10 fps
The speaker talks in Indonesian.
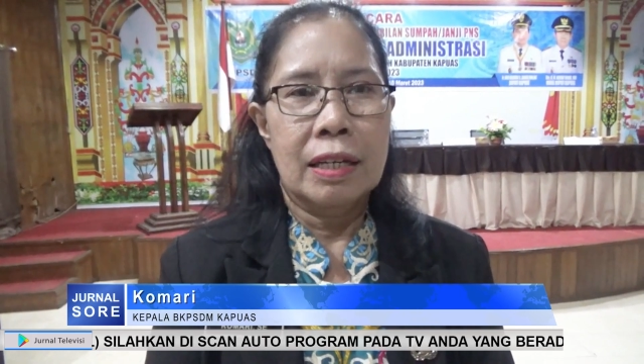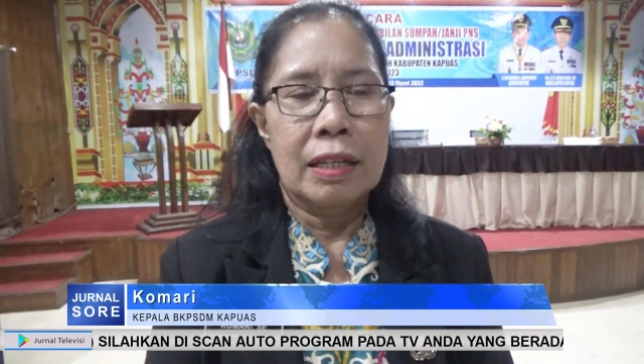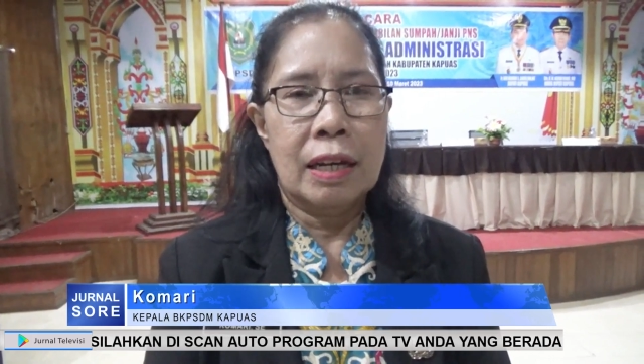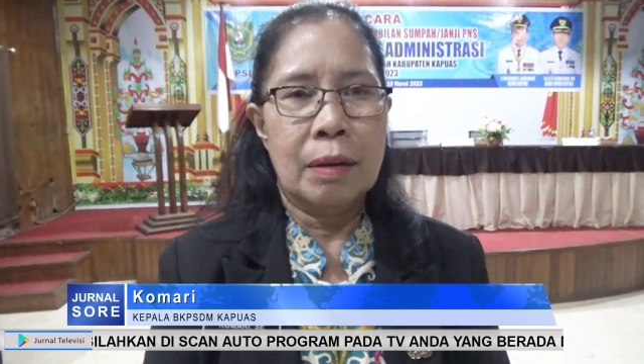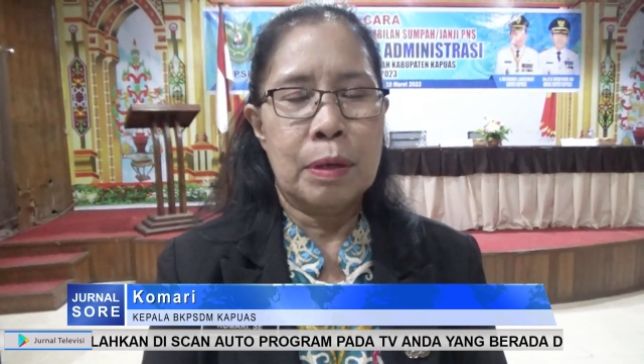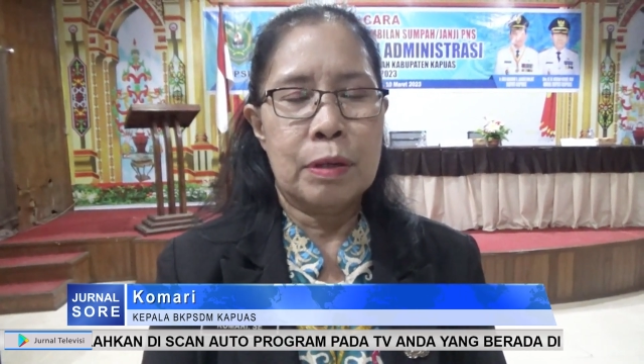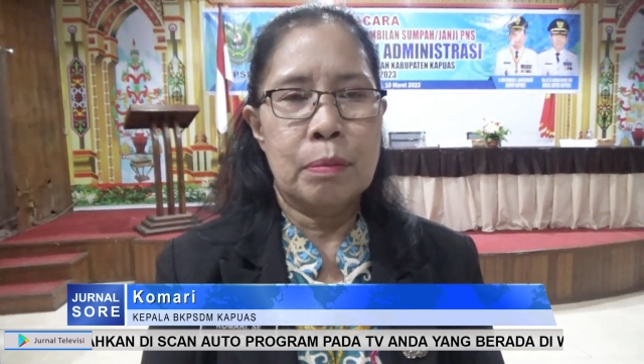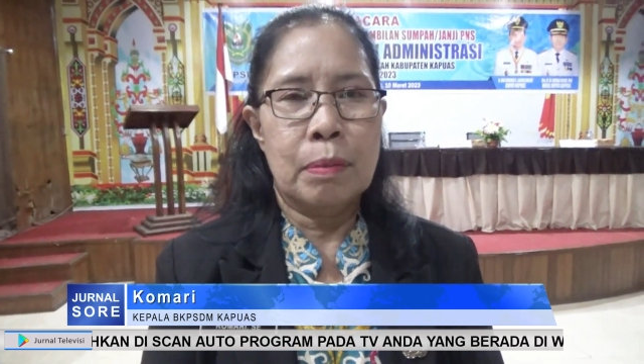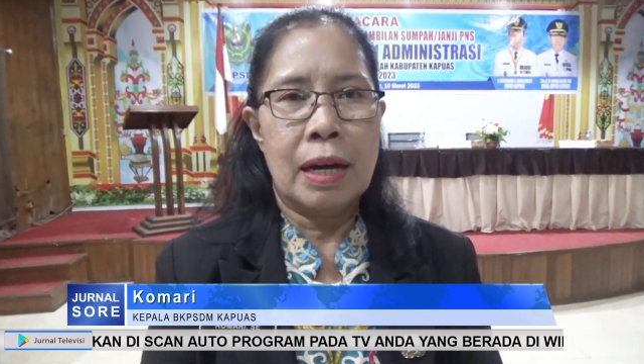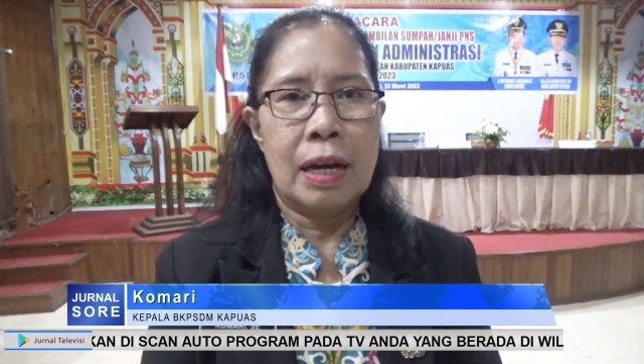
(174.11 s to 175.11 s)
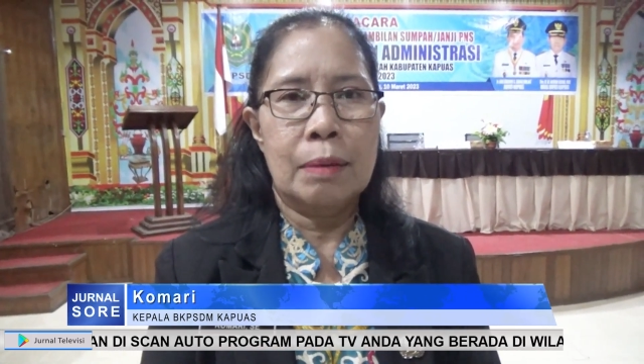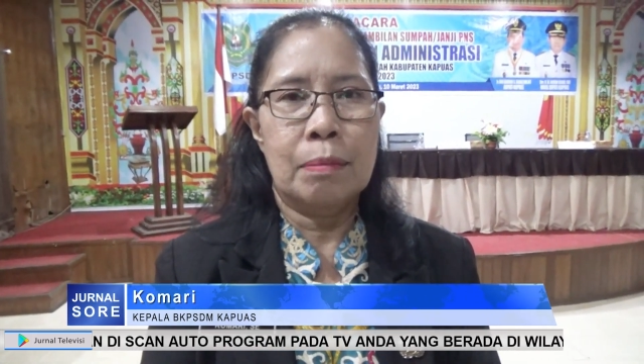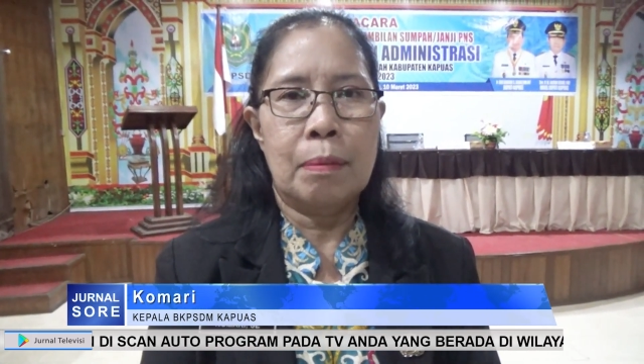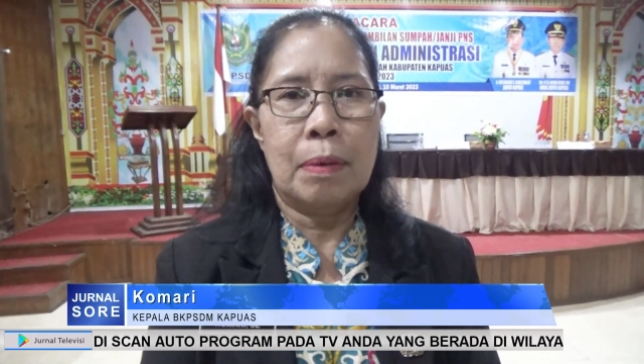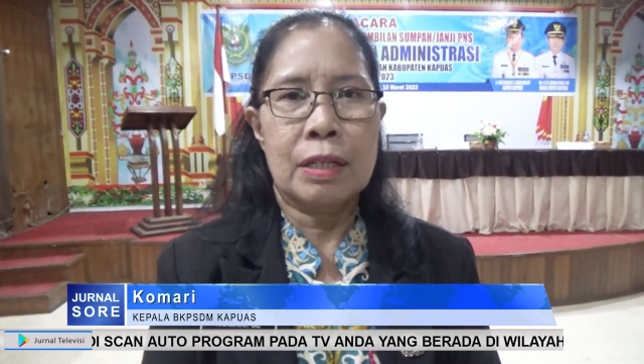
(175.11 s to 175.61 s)
yang berjumlah
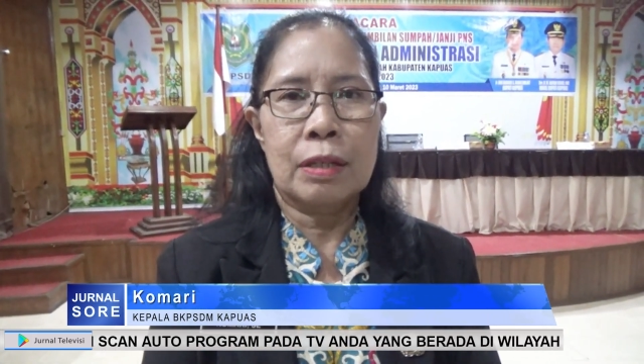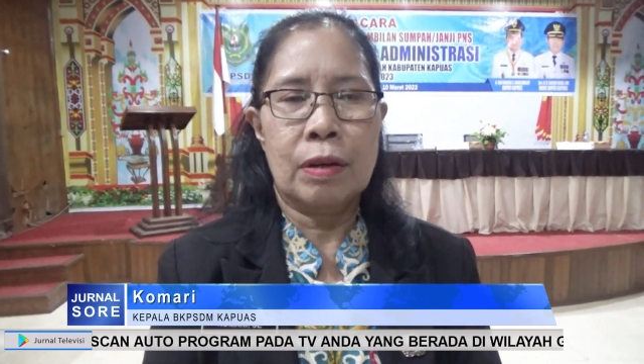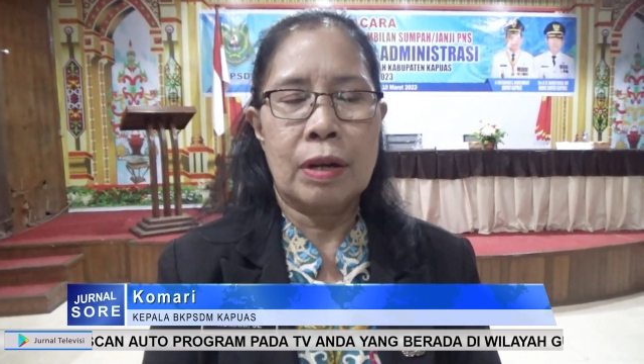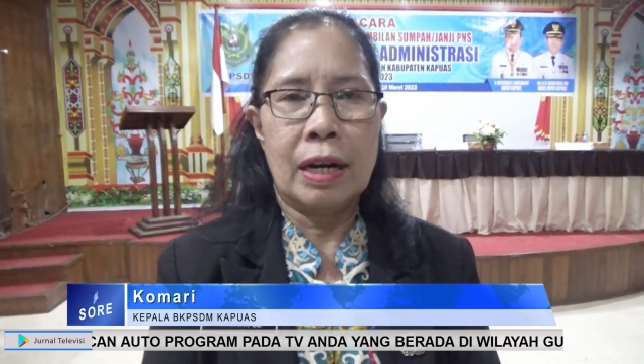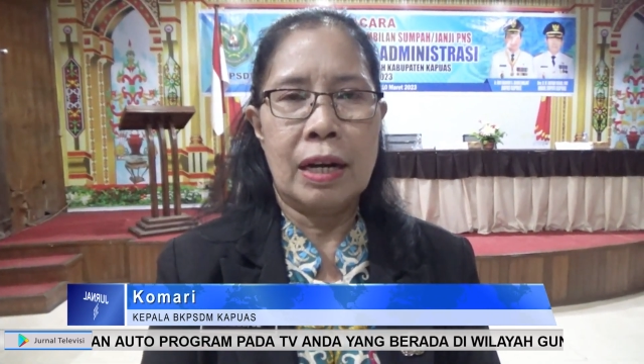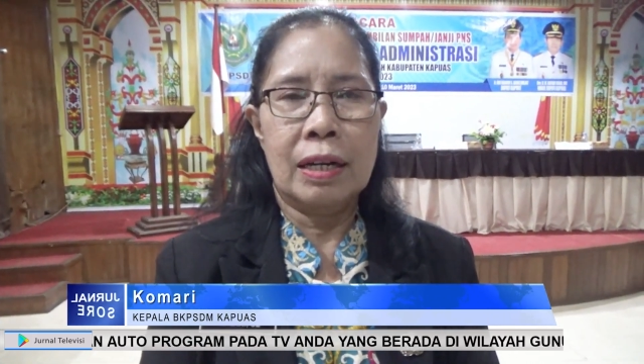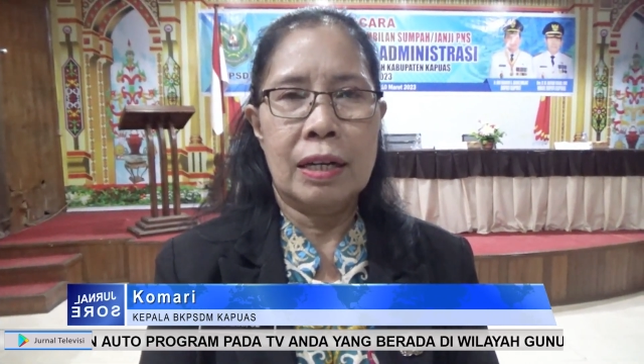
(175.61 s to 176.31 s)
15 orang,